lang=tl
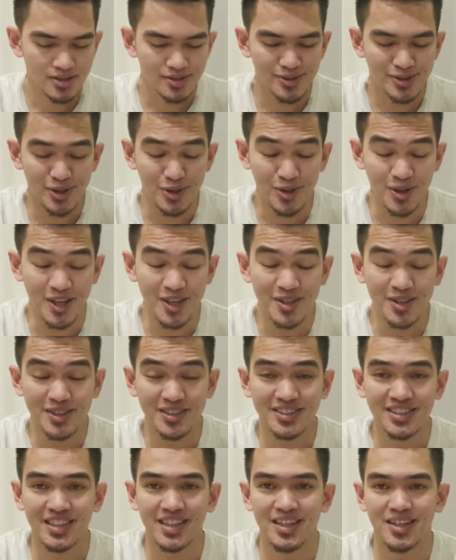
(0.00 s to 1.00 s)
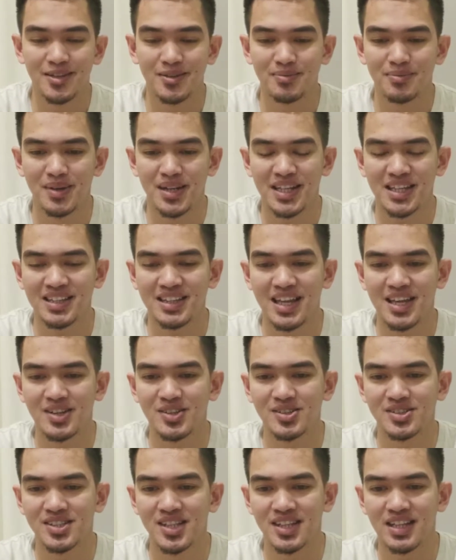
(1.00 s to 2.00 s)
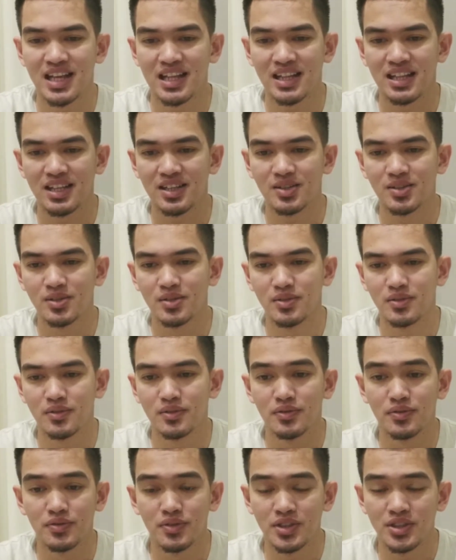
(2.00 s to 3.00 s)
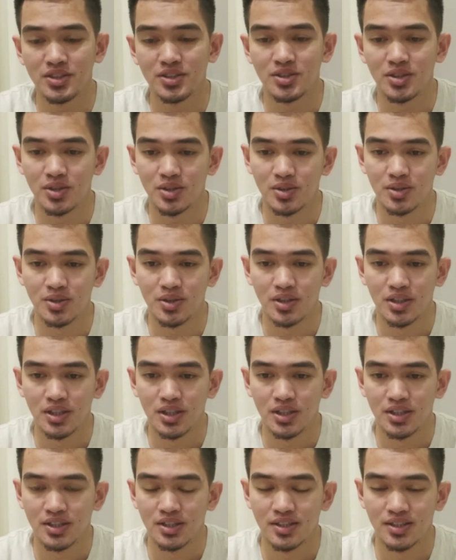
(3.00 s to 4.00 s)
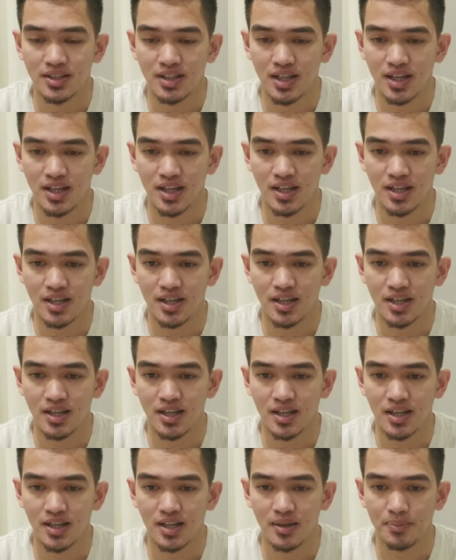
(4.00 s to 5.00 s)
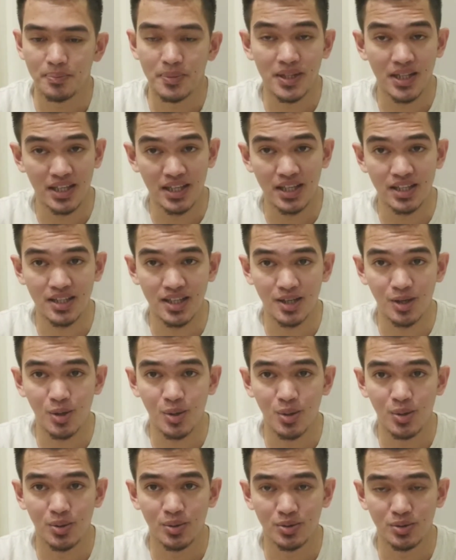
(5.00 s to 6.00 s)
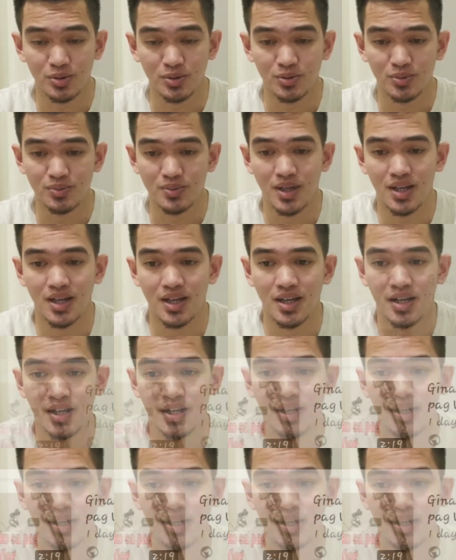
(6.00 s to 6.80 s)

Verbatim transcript: So ngayon, balik tayo sa dati kong video na pinakita ko yung mga